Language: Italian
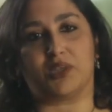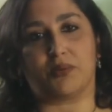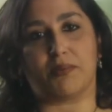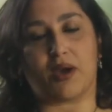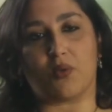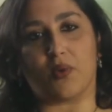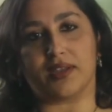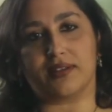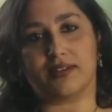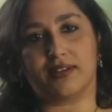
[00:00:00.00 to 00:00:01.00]
sulle
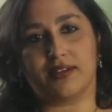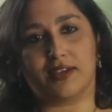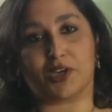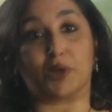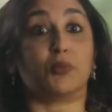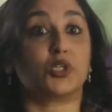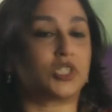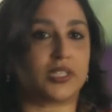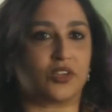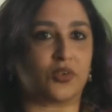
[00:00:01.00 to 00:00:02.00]
ripercussioni degli
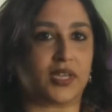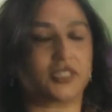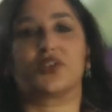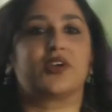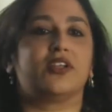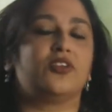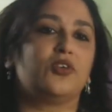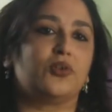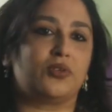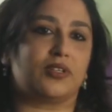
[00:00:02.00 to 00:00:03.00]
interessi
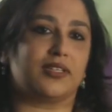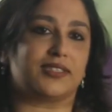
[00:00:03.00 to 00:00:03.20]
commerciali